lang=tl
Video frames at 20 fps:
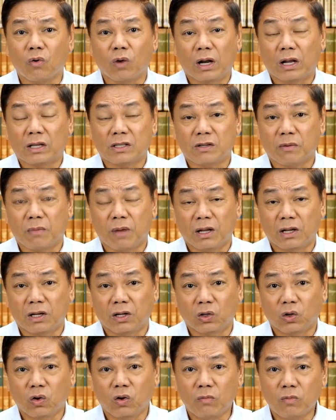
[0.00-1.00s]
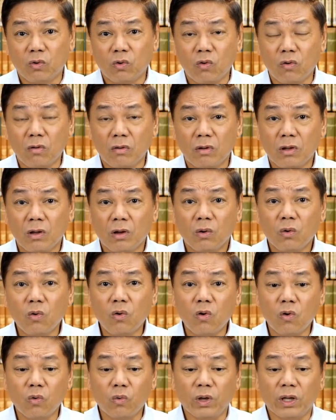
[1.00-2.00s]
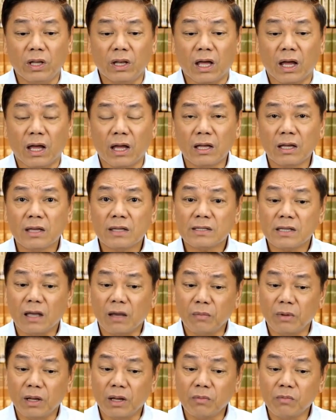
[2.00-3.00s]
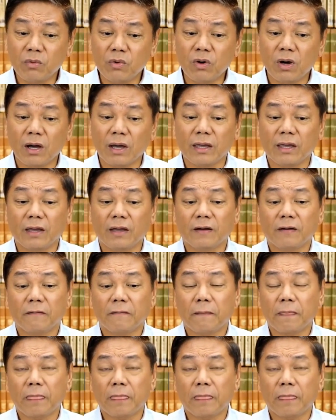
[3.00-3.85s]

walang sama ng loob kung uuwi na sa kabilang buhay.